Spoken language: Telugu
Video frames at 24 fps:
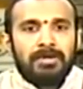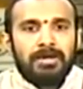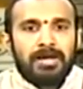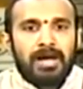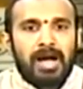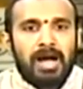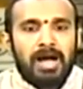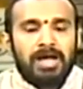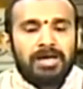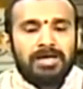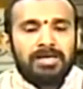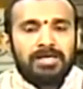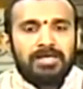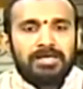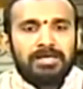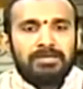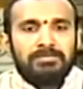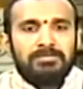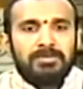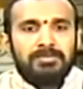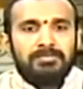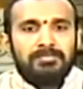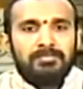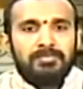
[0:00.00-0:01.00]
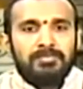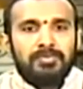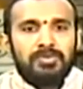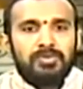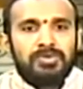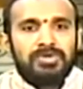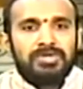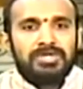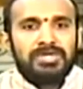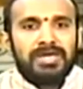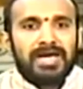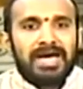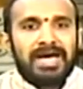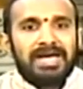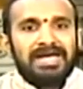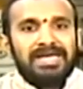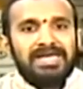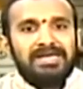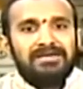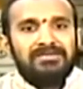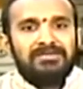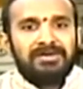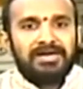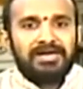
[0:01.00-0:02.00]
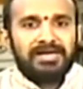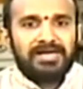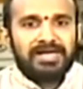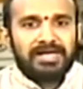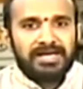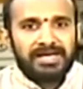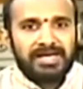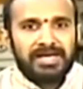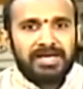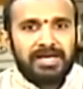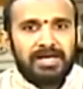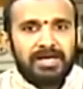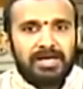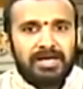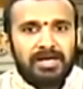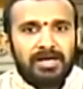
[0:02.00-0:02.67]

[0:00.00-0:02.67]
కార్యక్రమం పూర్తి అయిన వెంటనే